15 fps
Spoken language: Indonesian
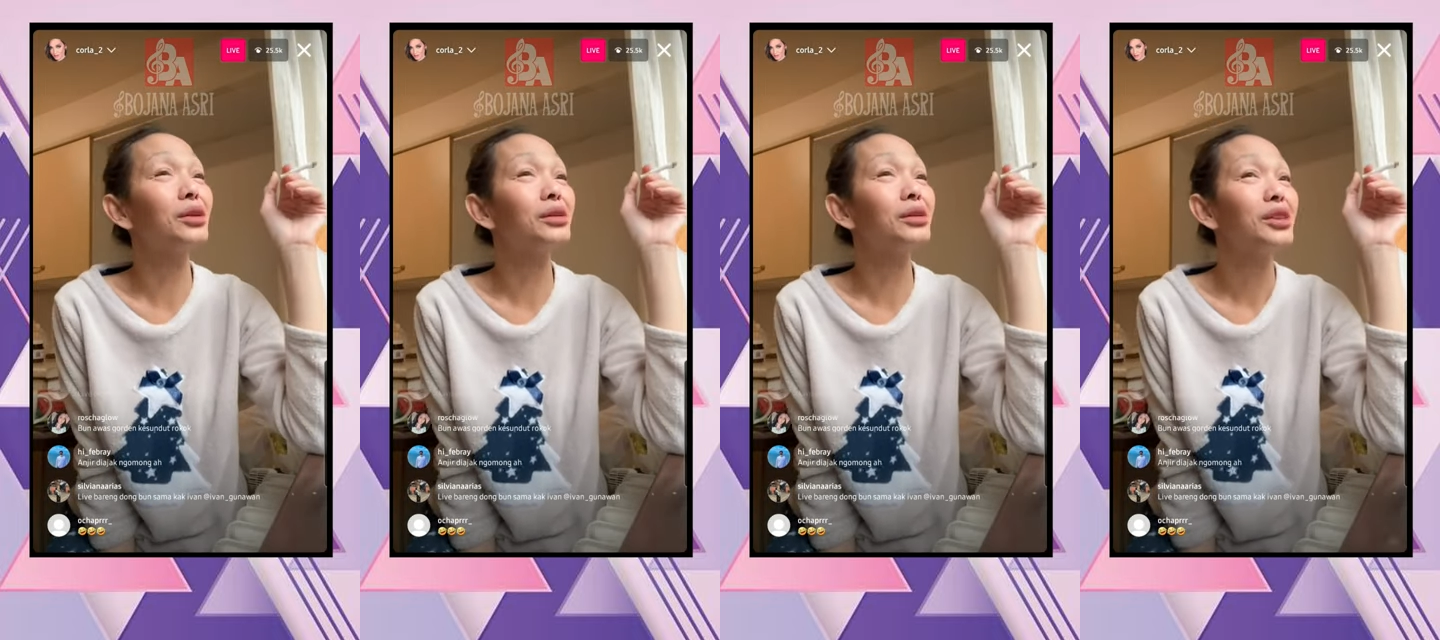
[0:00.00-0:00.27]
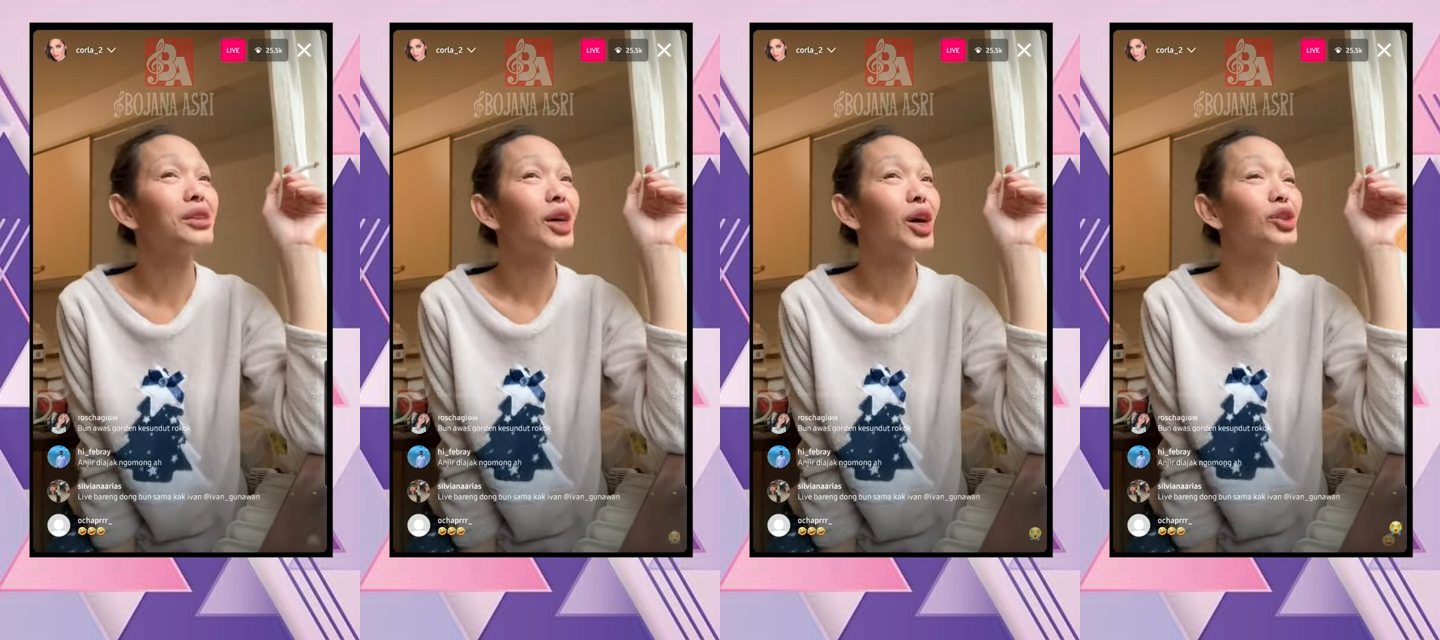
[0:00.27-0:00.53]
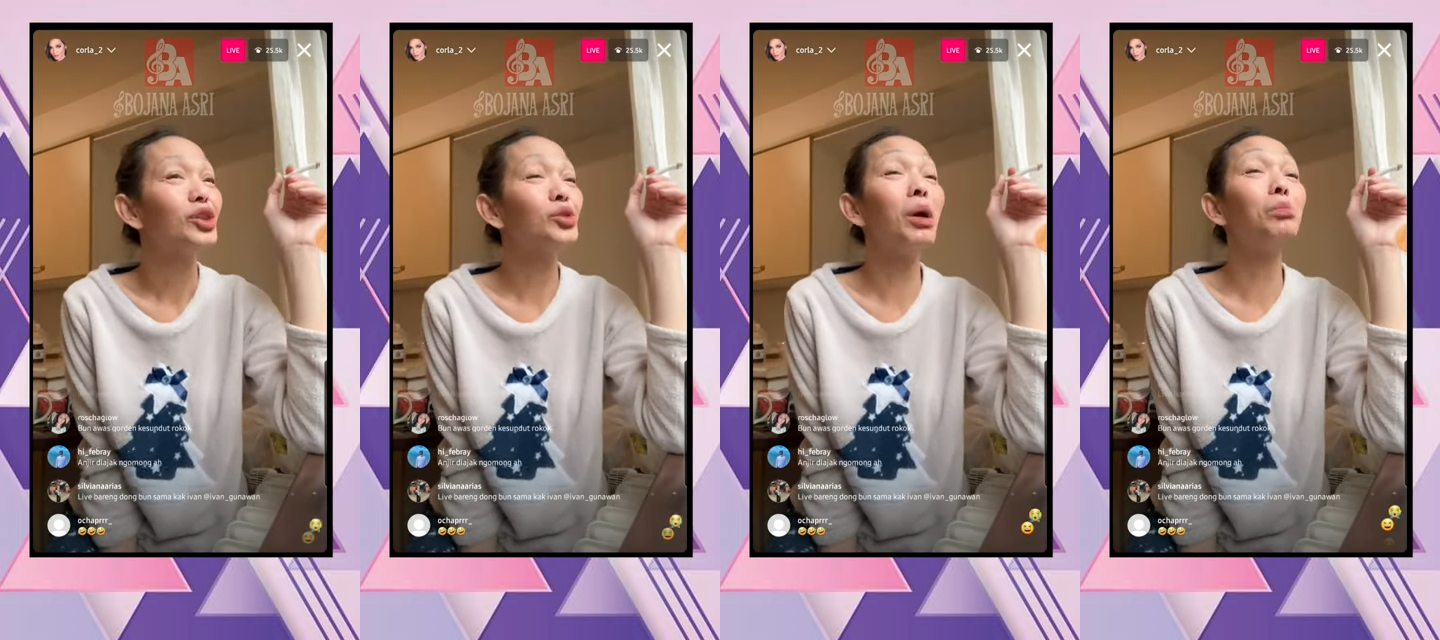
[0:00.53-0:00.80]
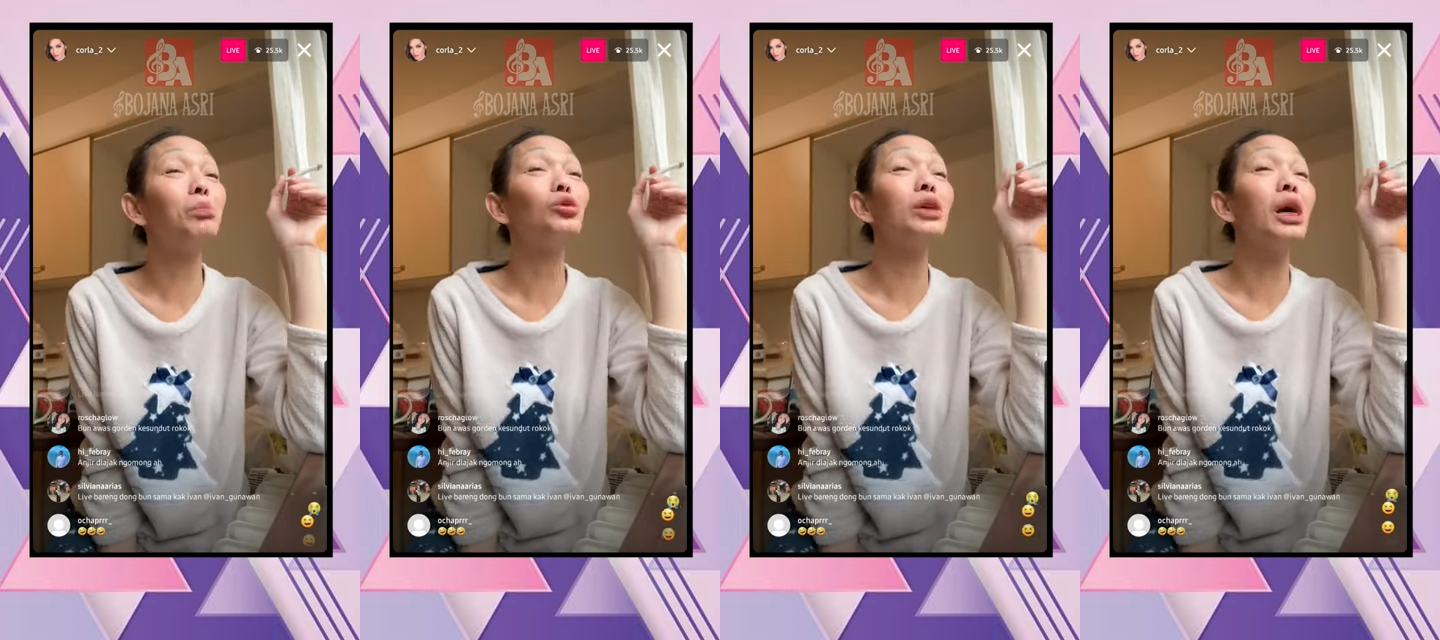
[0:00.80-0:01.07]
Semua bunga
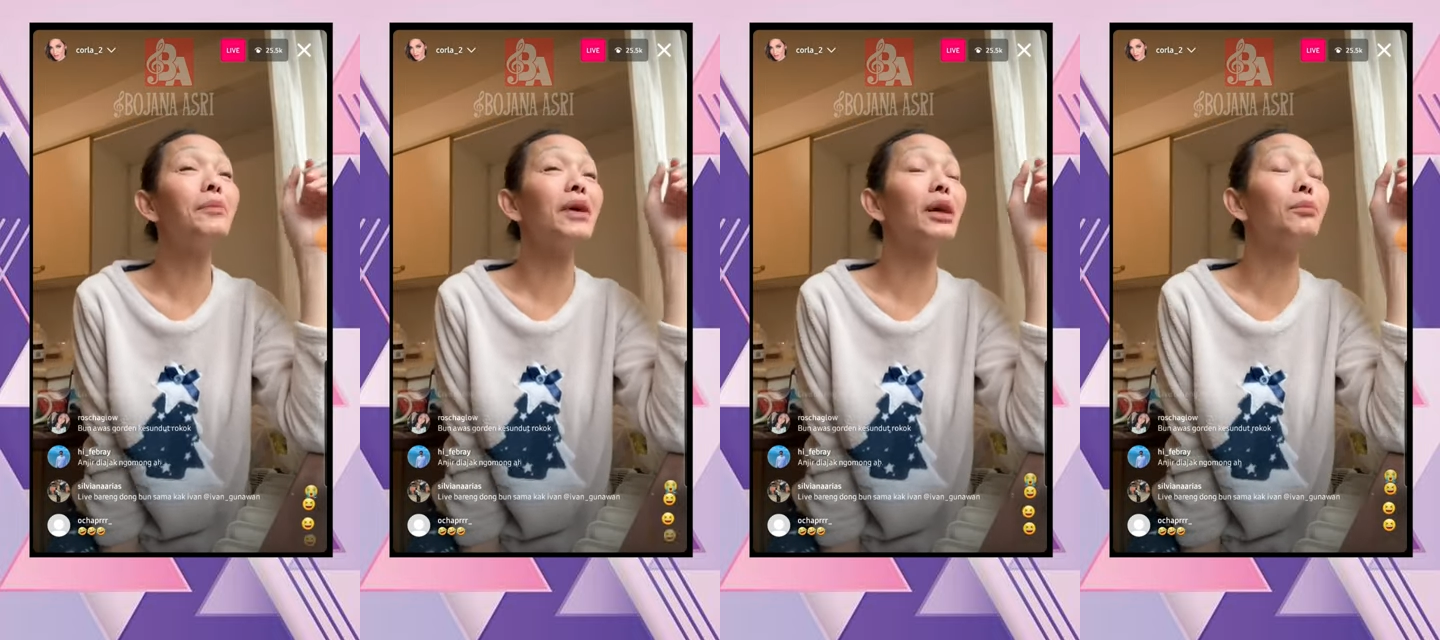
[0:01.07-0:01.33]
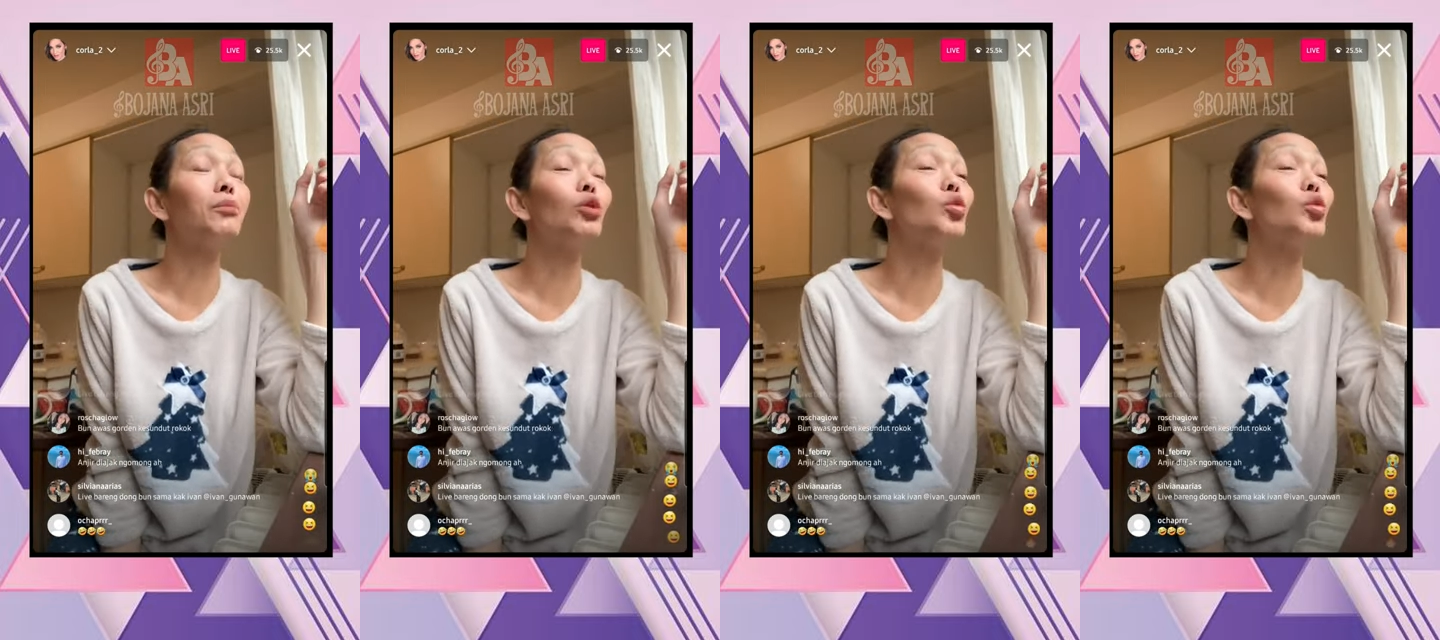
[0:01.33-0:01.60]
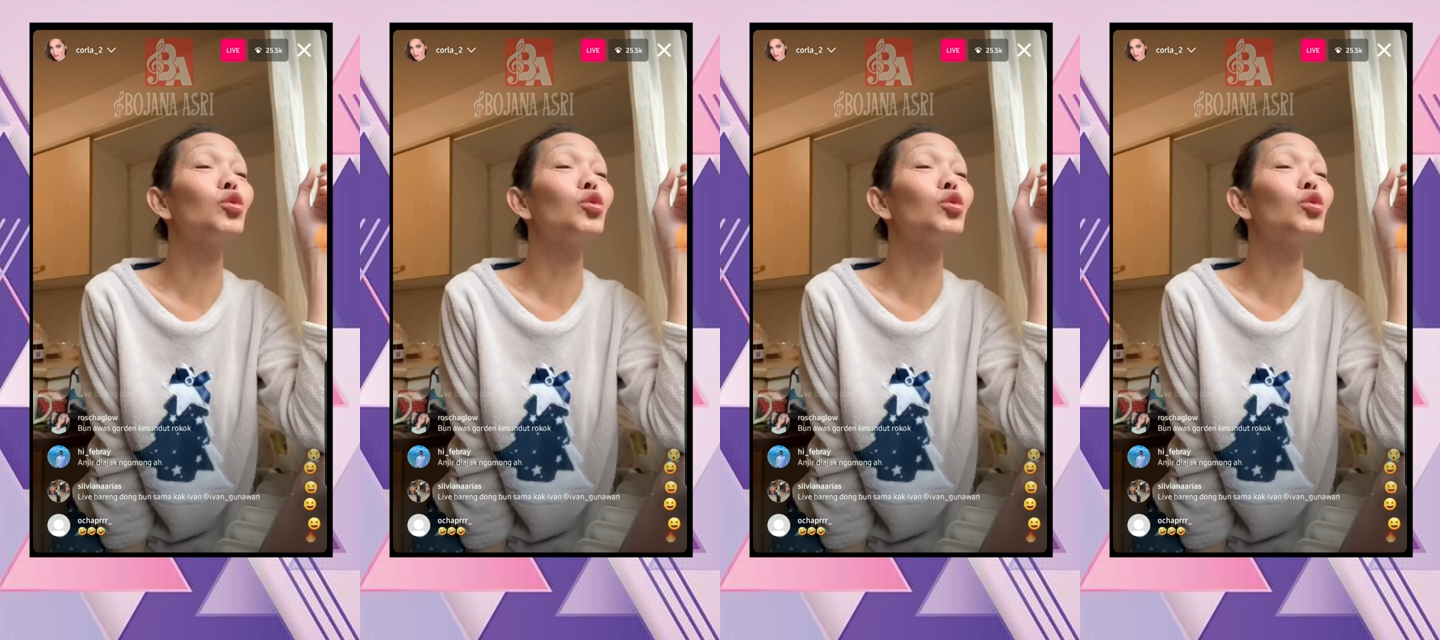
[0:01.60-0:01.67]
pada berguguran